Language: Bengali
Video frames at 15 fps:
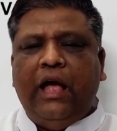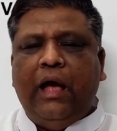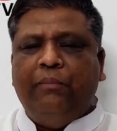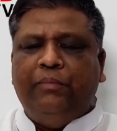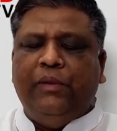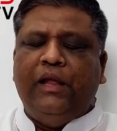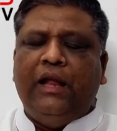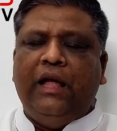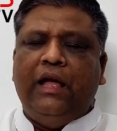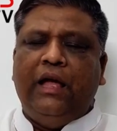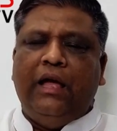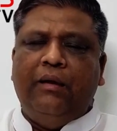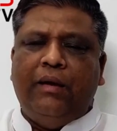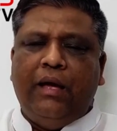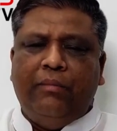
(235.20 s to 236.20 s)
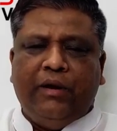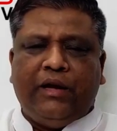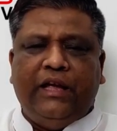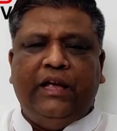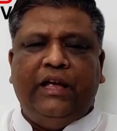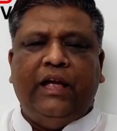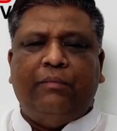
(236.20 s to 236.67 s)
আপনারা
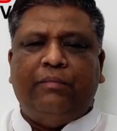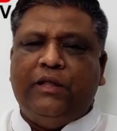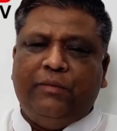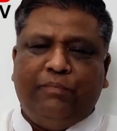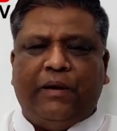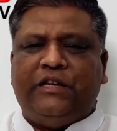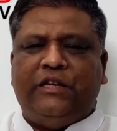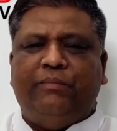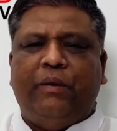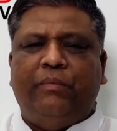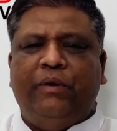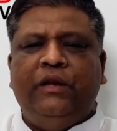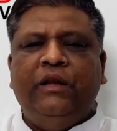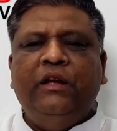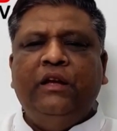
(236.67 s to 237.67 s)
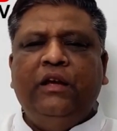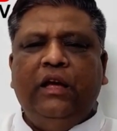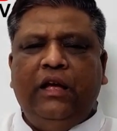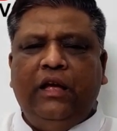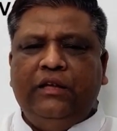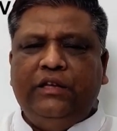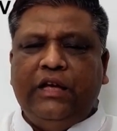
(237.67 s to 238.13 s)
আমাকে আপনাদের পাশে পাবেন
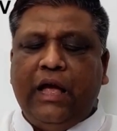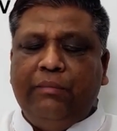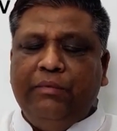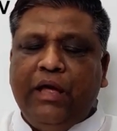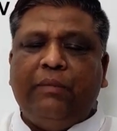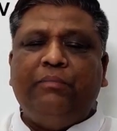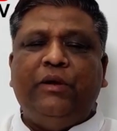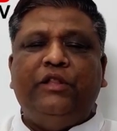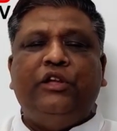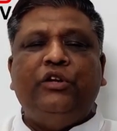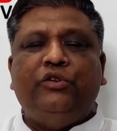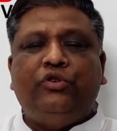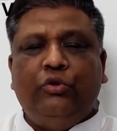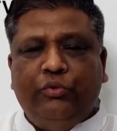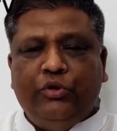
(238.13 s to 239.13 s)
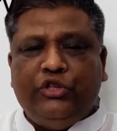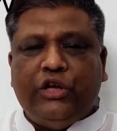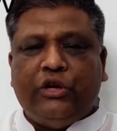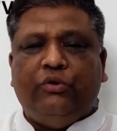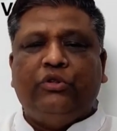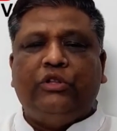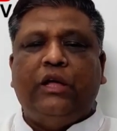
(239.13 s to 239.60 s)
আমি আপনাদের
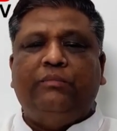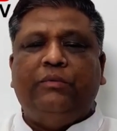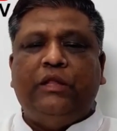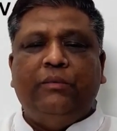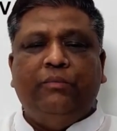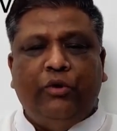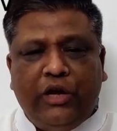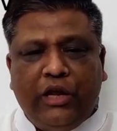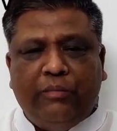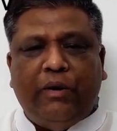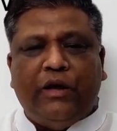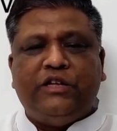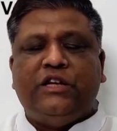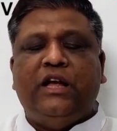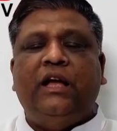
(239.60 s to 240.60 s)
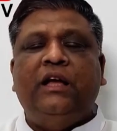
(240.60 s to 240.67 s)
সমস্যার কথা আপনাদের মনের বাসা